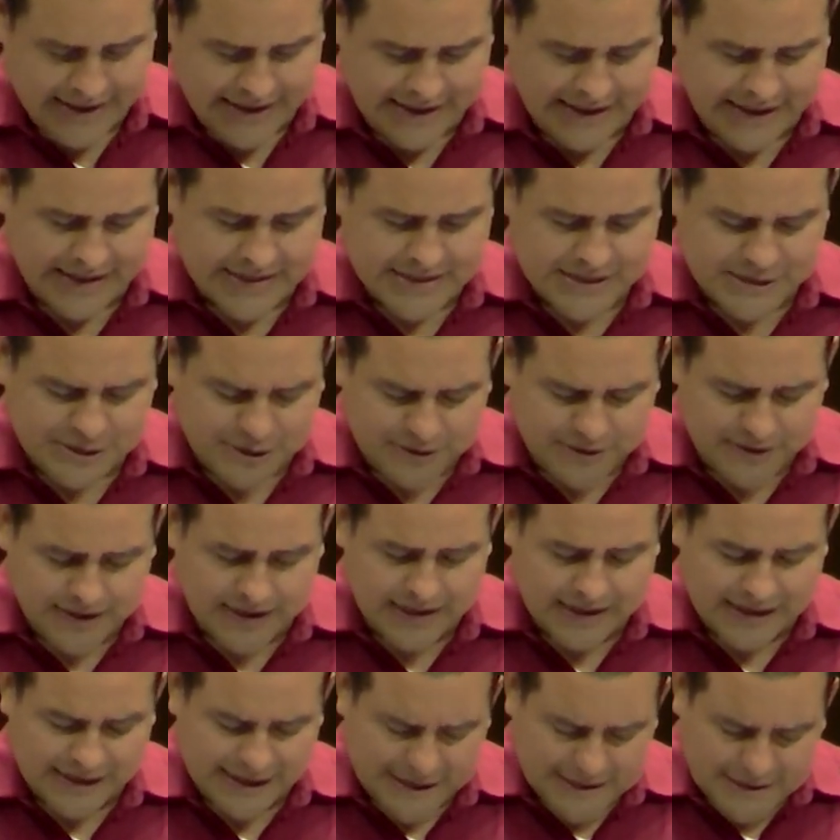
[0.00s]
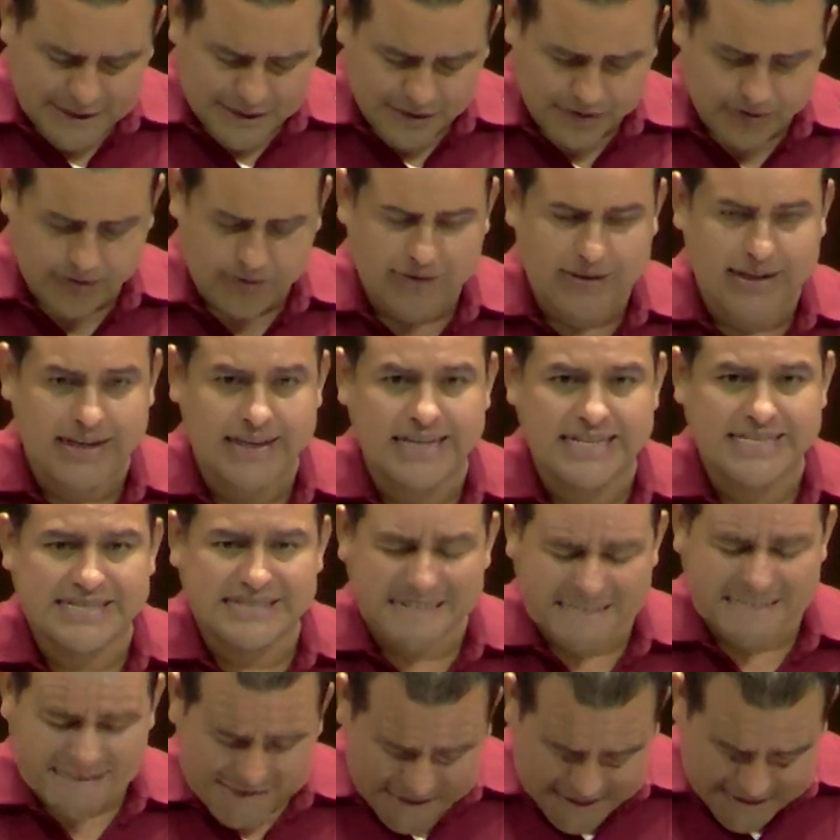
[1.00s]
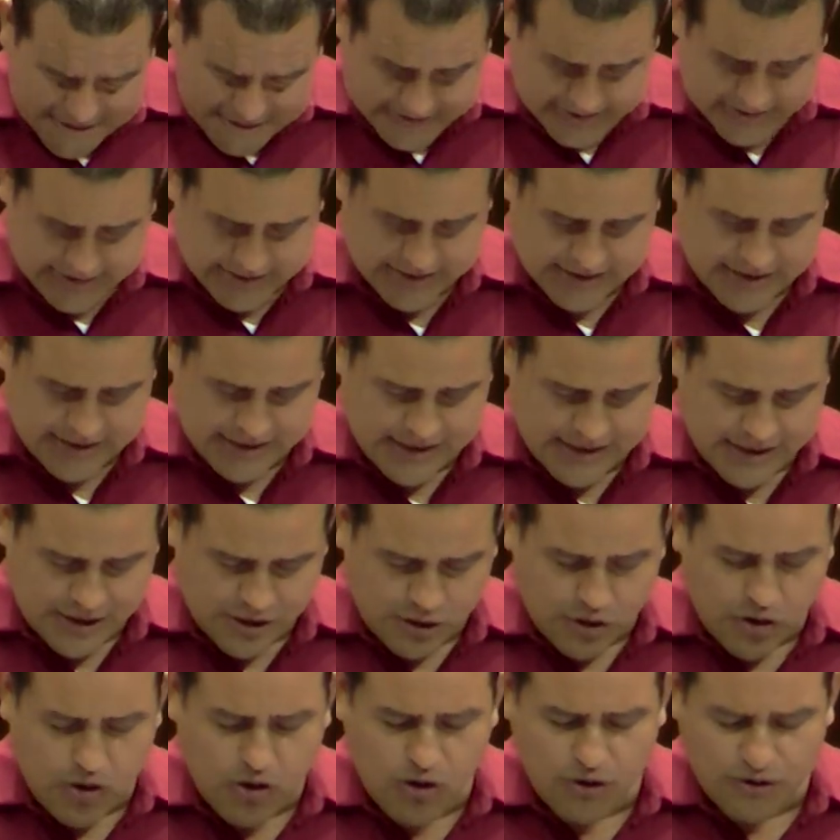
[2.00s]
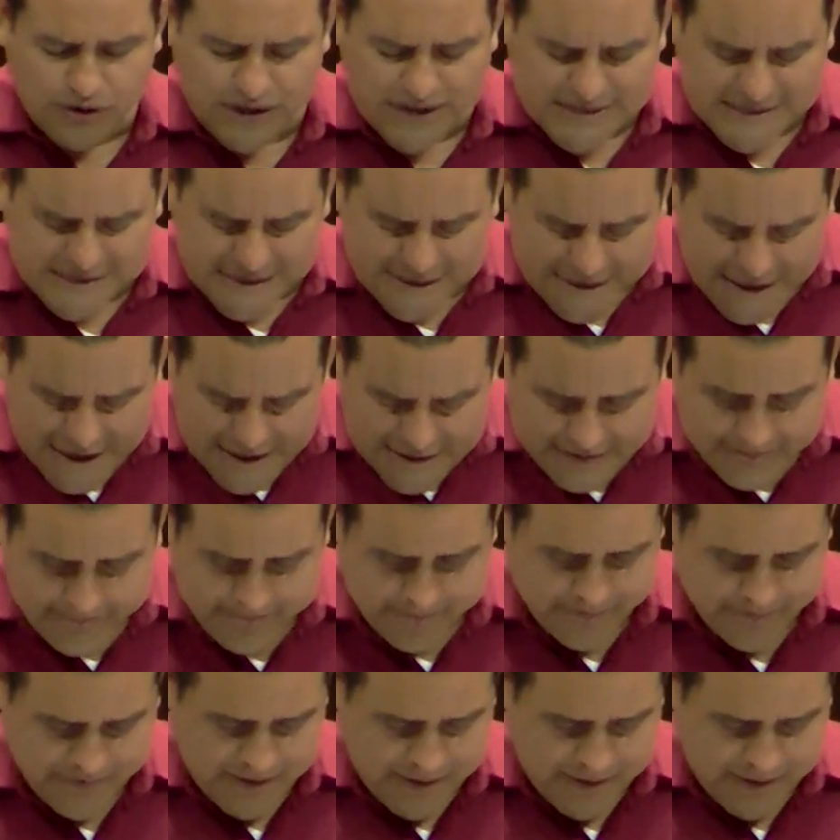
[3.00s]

y gestión de riesgo de desastres, con honestidad,